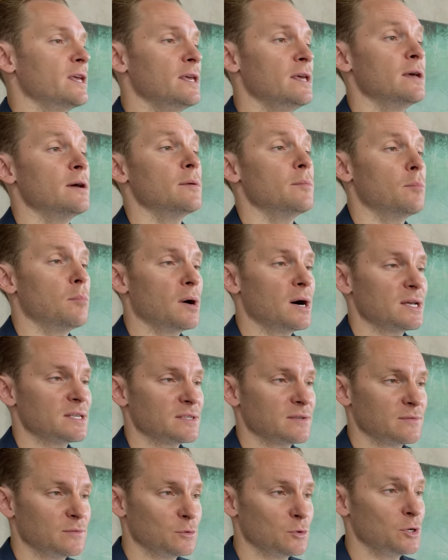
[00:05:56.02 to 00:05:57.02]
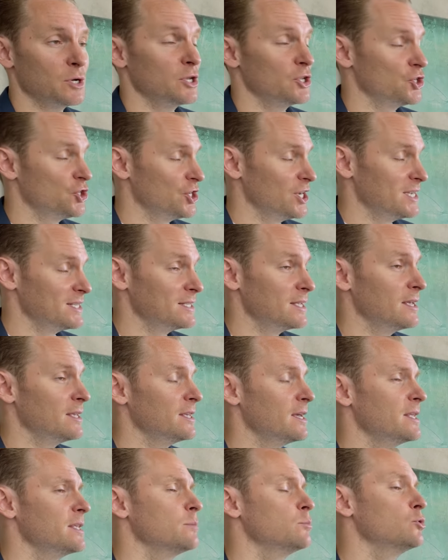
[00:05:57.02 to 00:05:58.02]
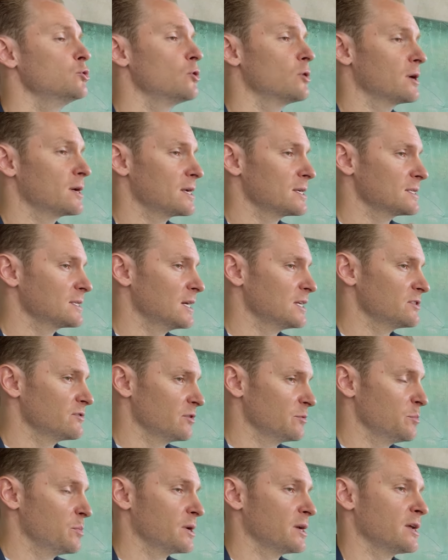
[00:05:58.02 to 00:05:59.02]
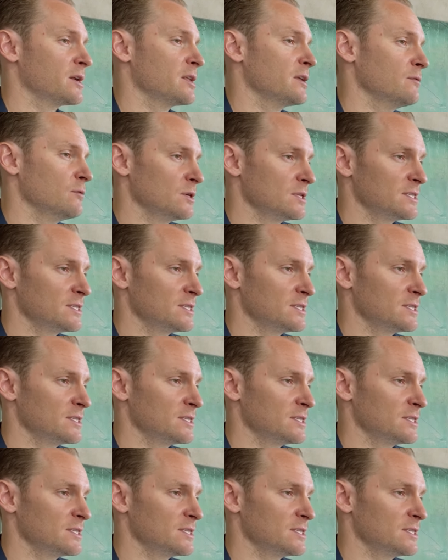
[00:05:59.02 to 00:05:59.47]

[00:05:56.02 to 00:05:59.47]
и базовую часть я не буду рассказывать про корневой